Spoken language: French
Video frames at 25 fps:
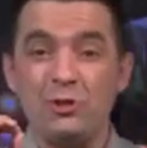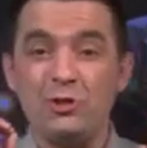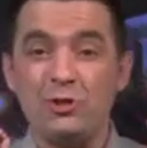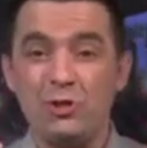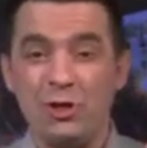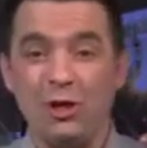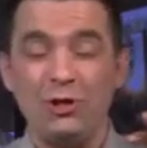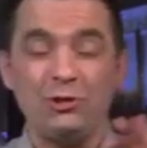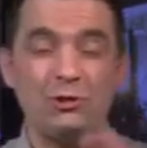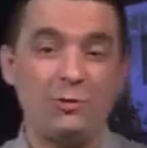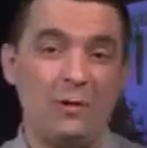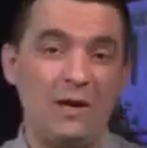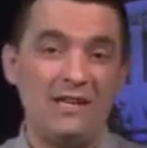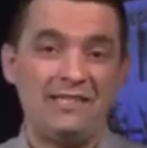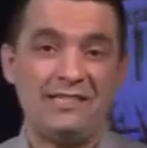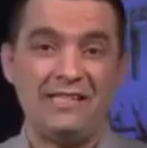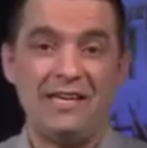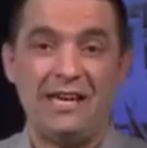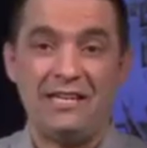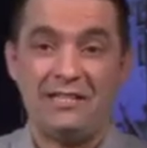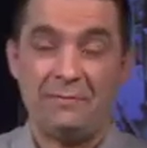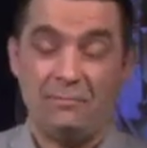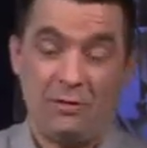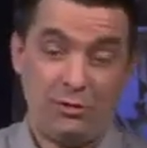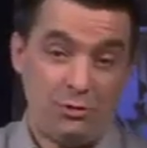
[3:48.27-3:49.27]
Jean
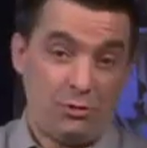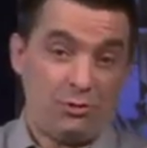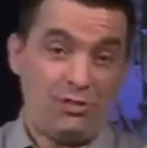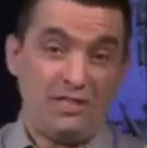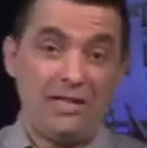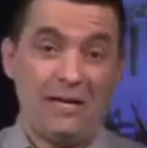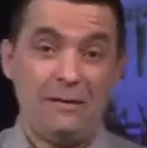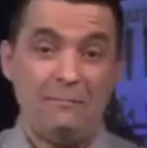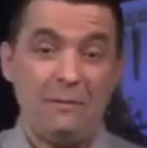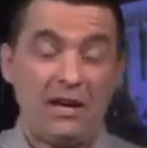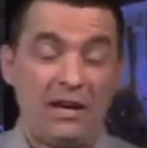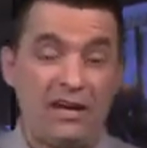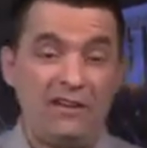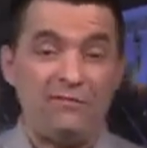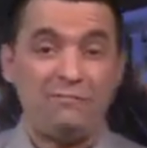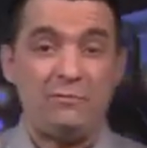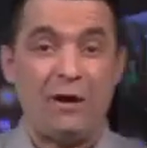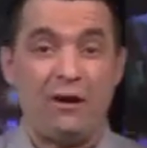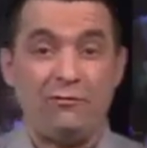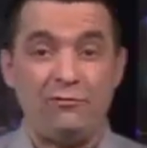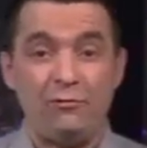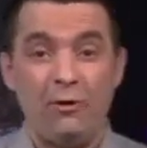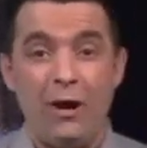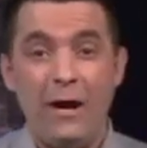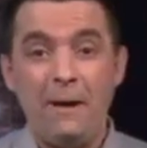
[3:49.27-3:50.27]
3,16, mais aussi il m'arrive
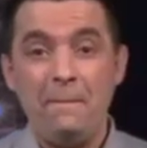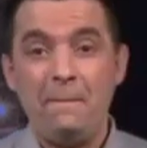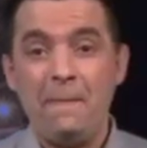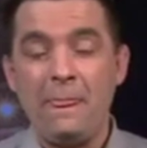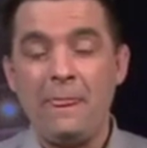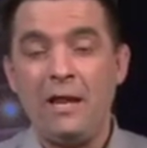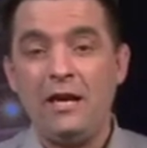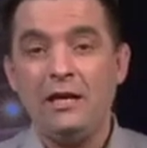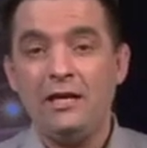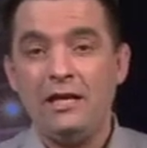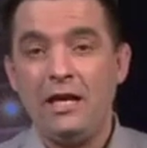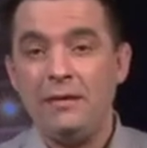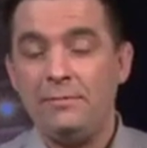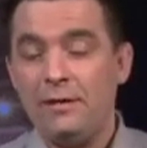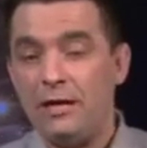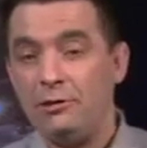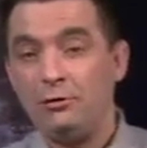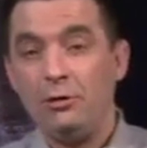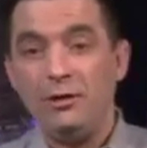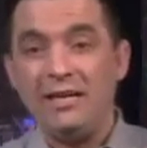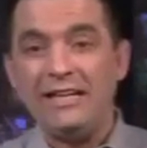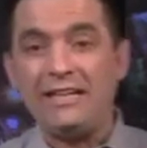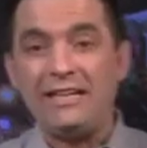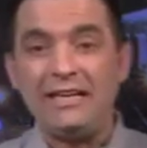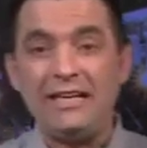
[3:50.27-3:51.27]
parfois eh bien, de
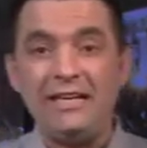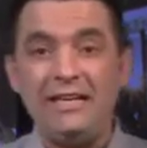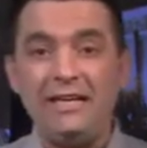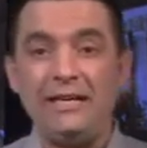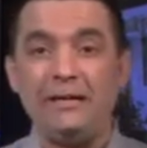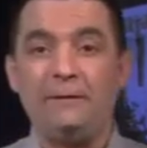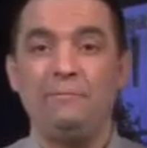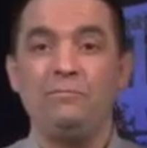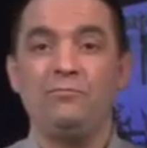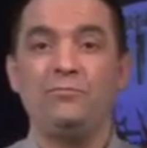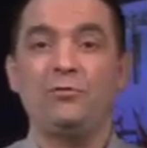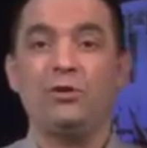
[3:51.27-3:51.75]
l'écrire,